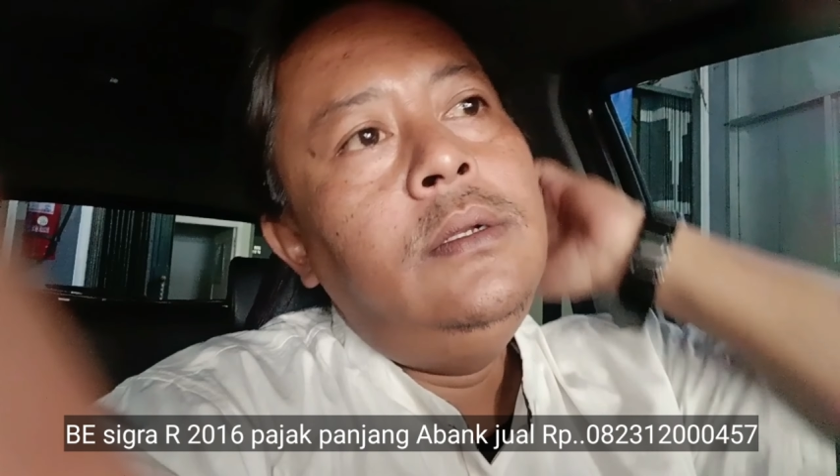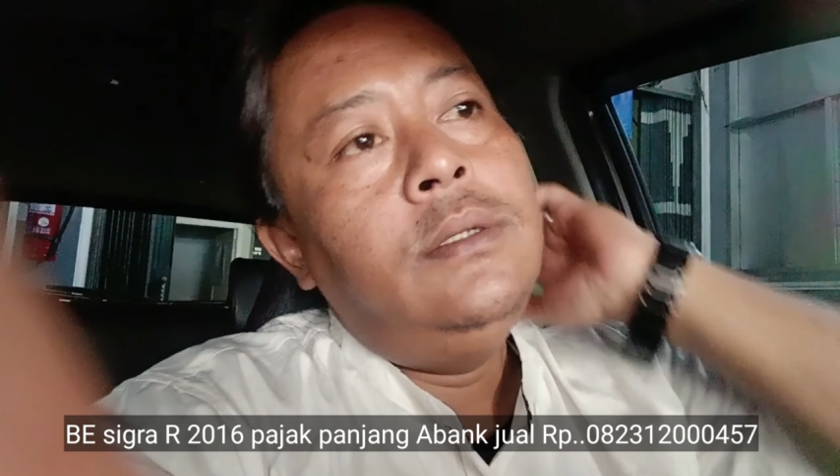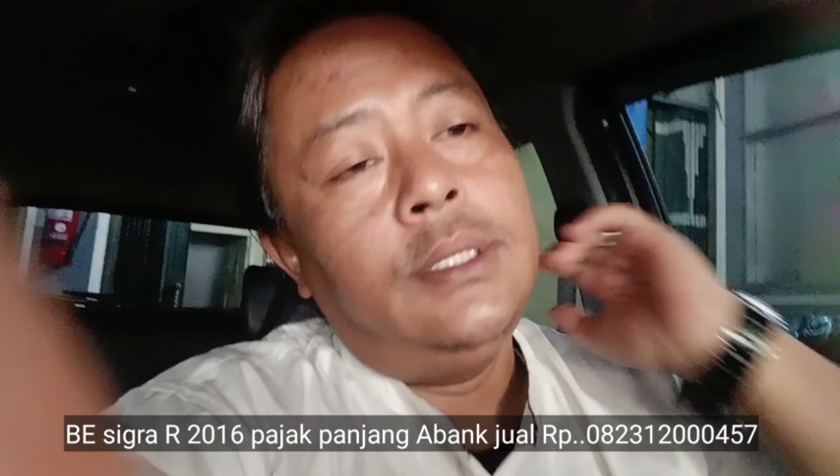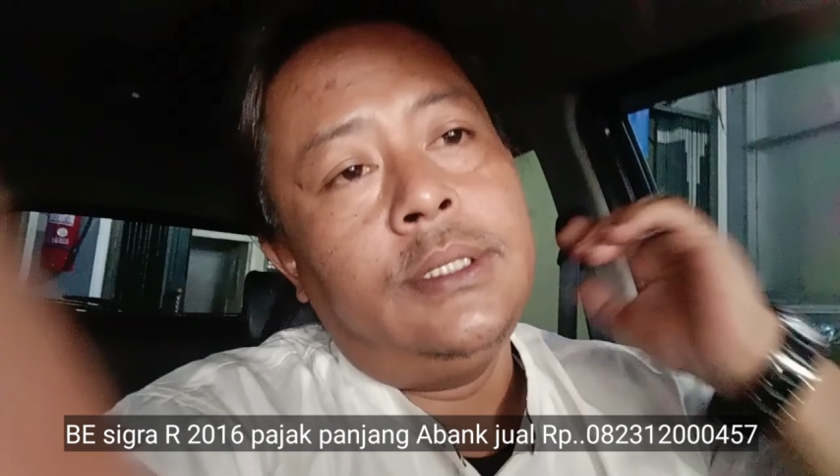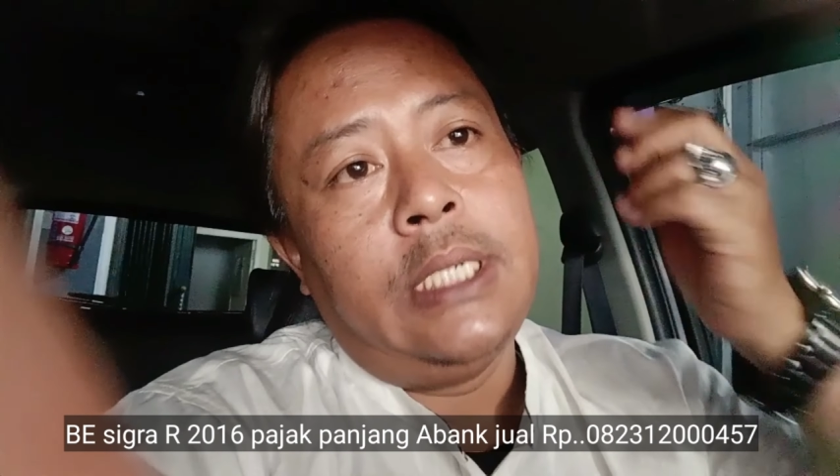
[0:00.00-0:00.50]

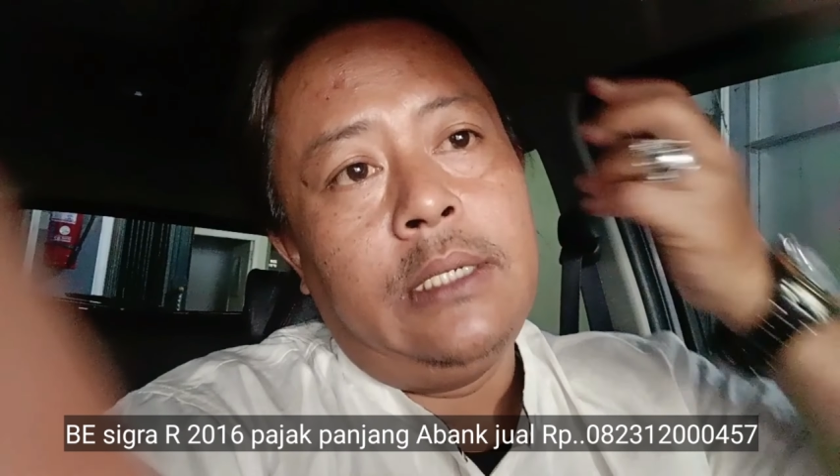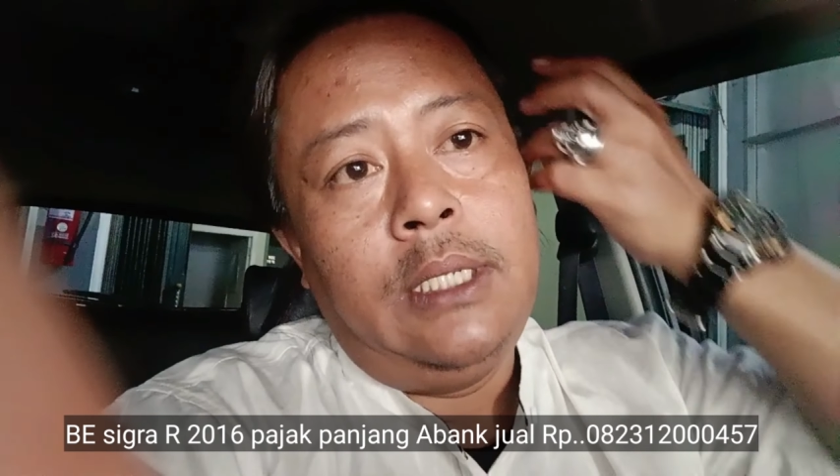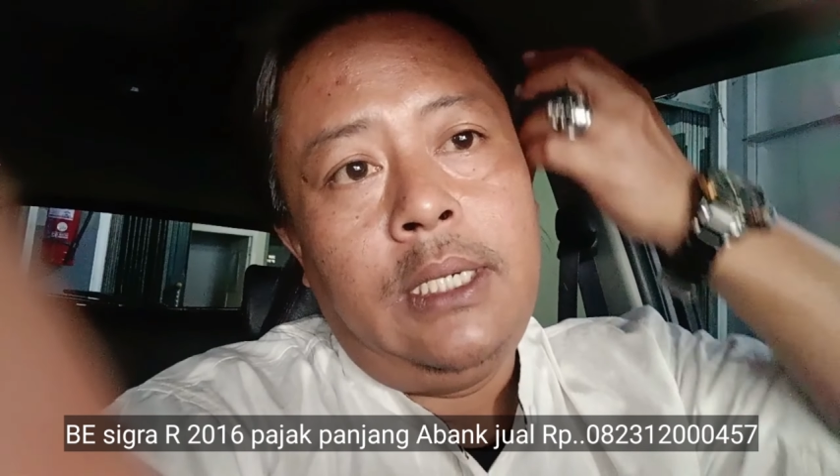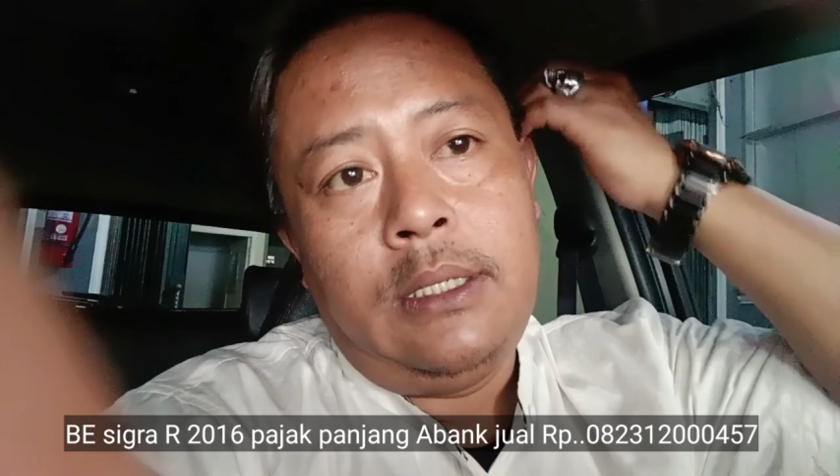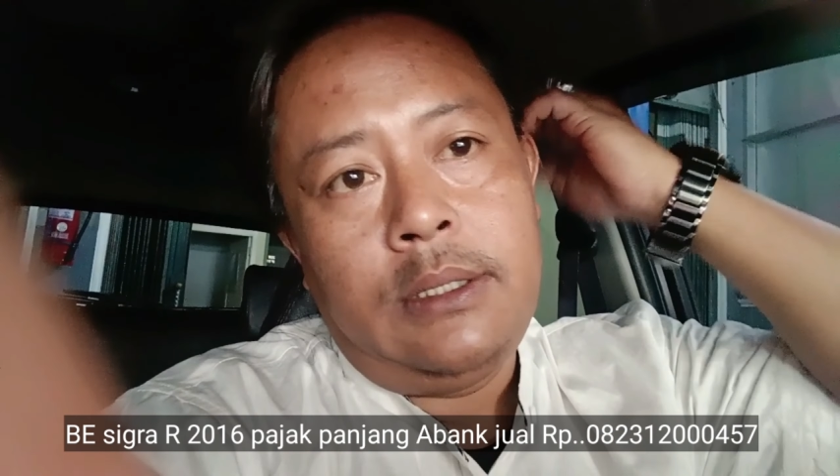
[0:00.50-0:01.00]
Insya
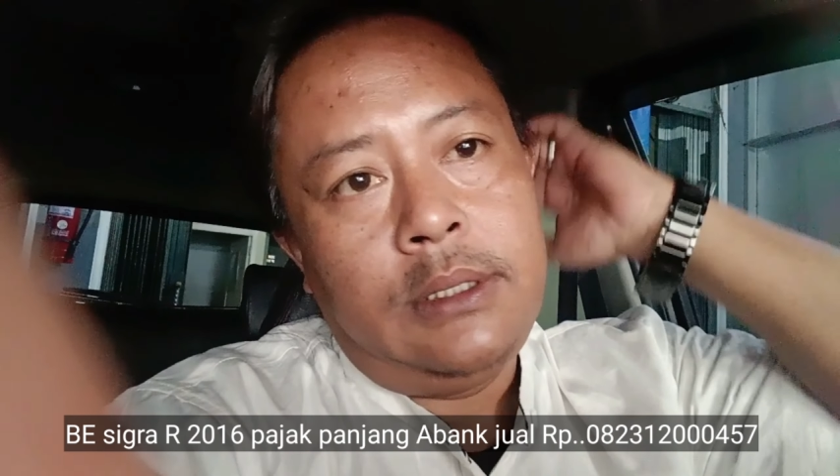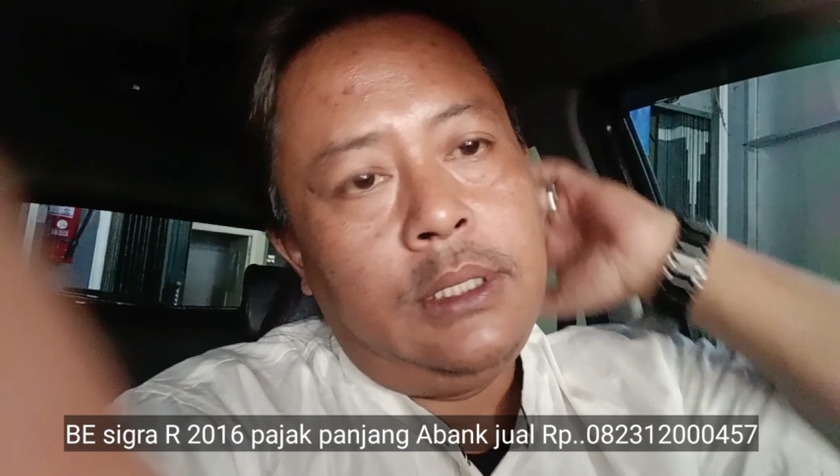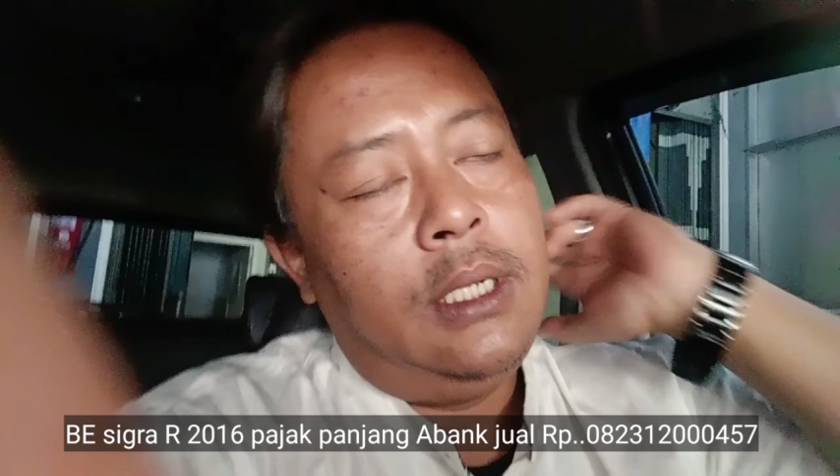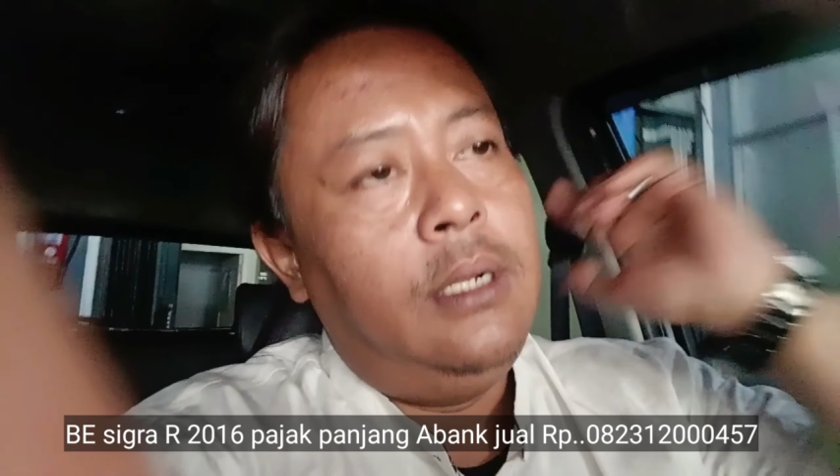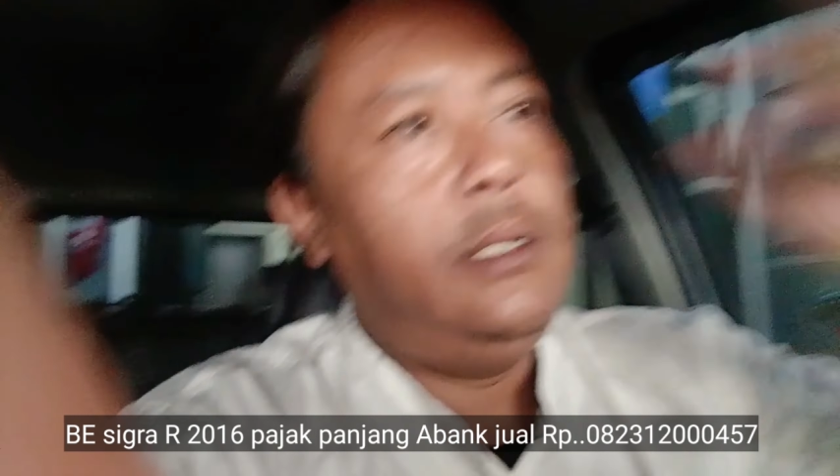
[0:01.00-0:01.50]
Allah
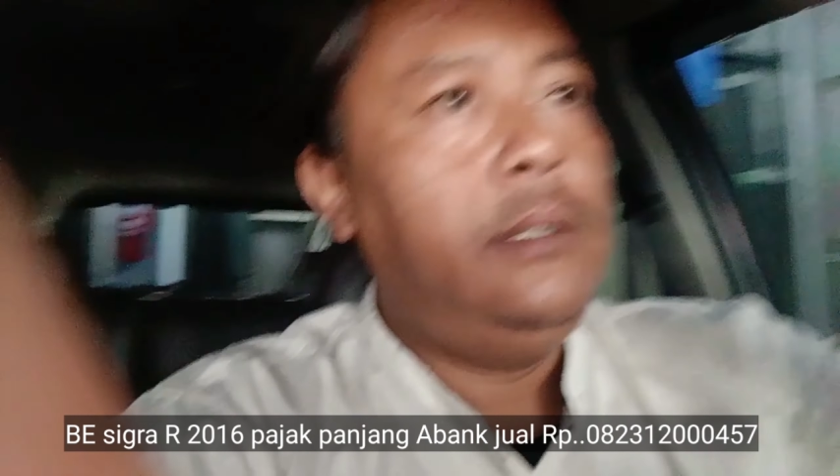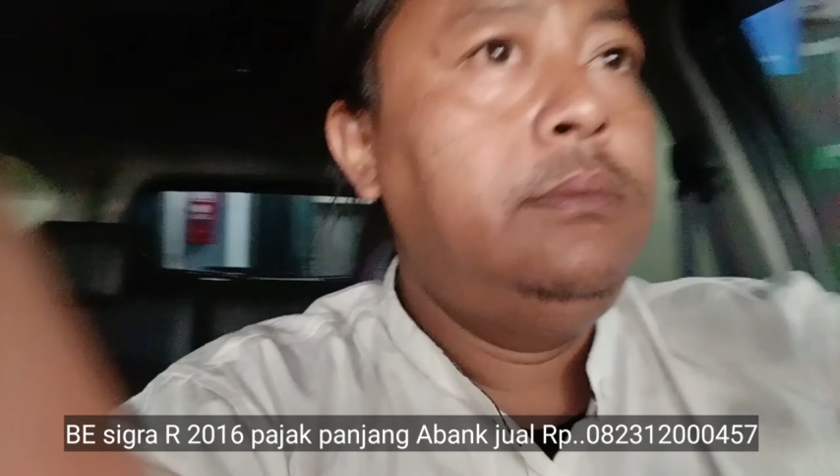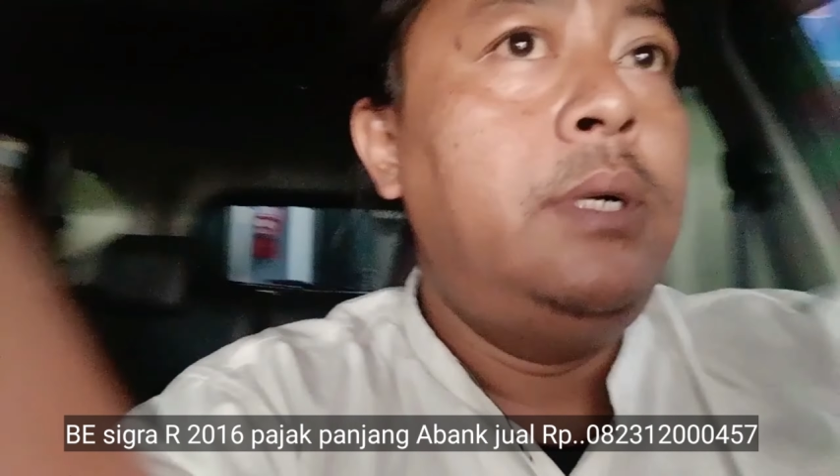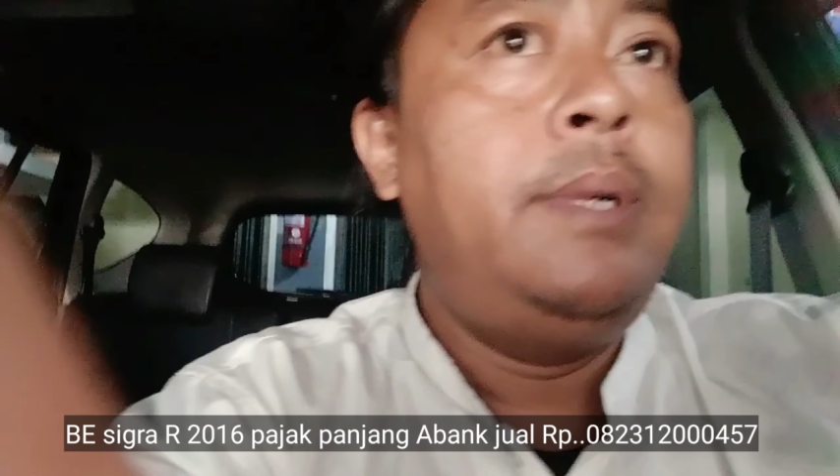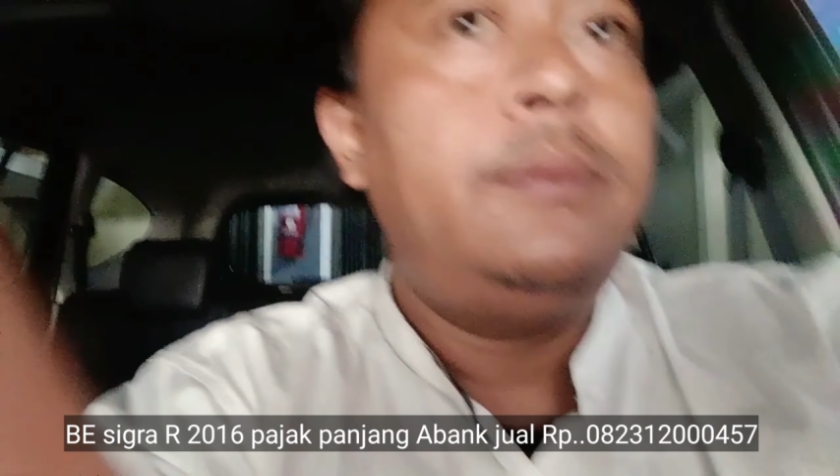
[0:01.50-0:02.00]

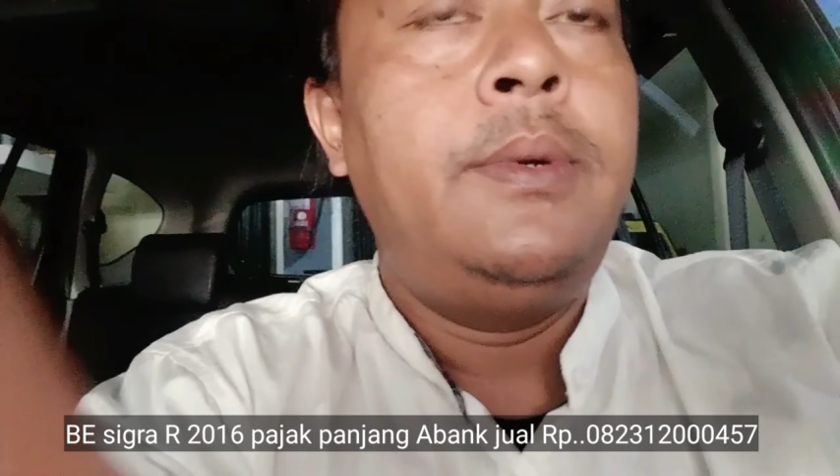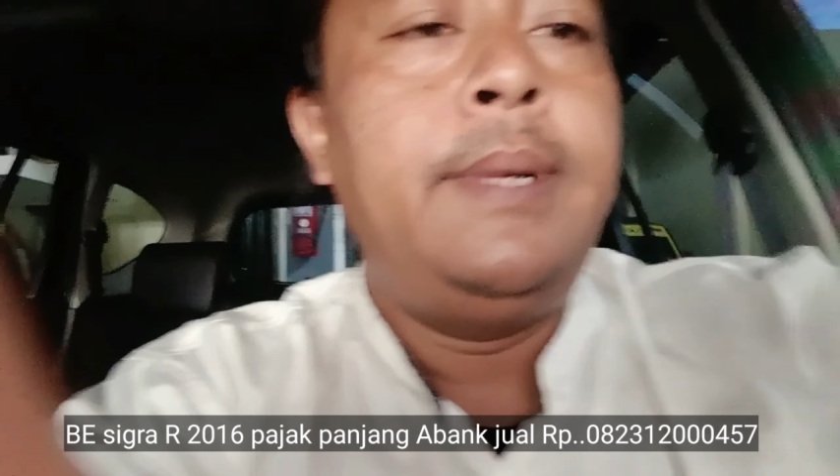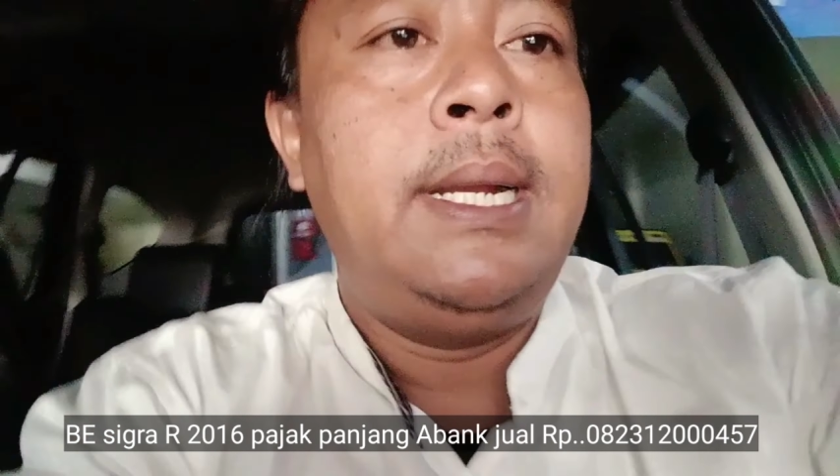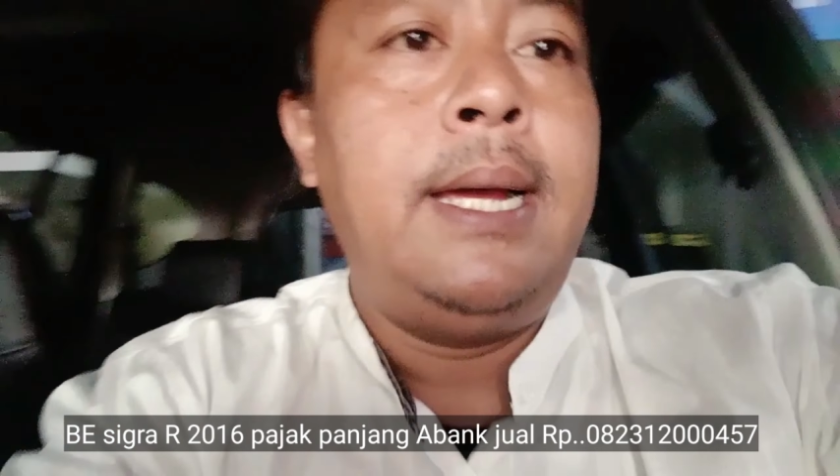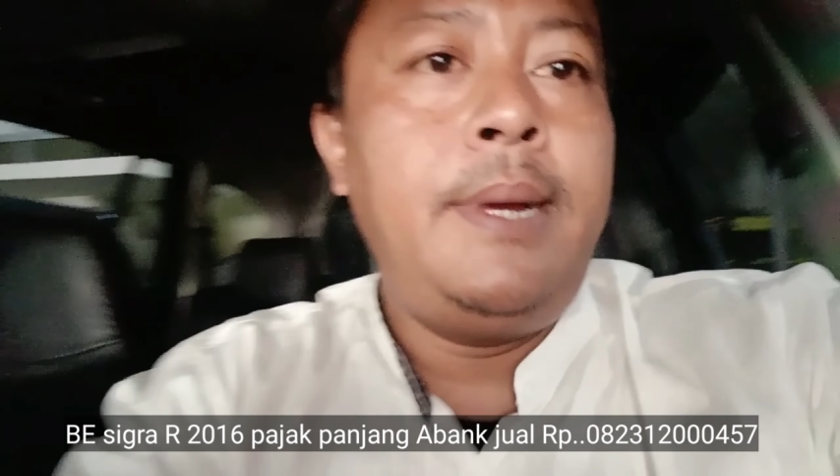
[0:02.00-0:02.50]

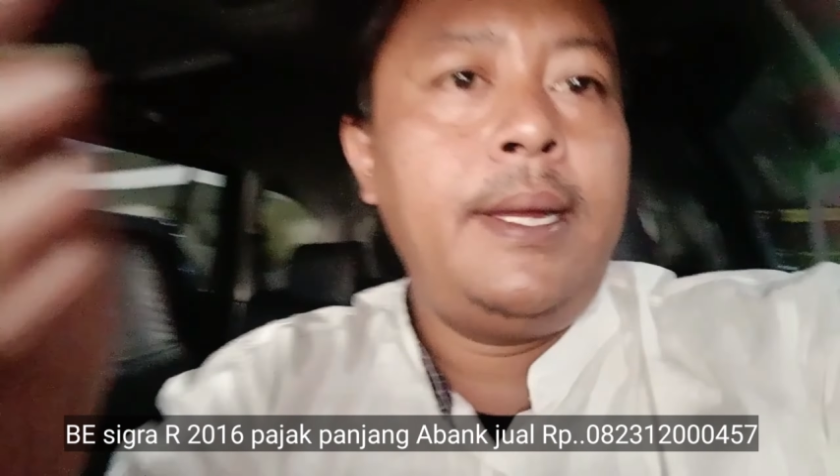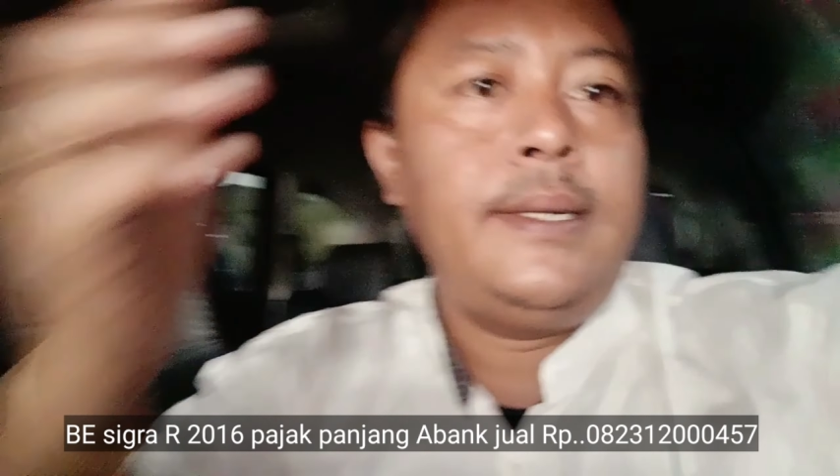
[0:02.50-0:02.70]
mobil-mobil abang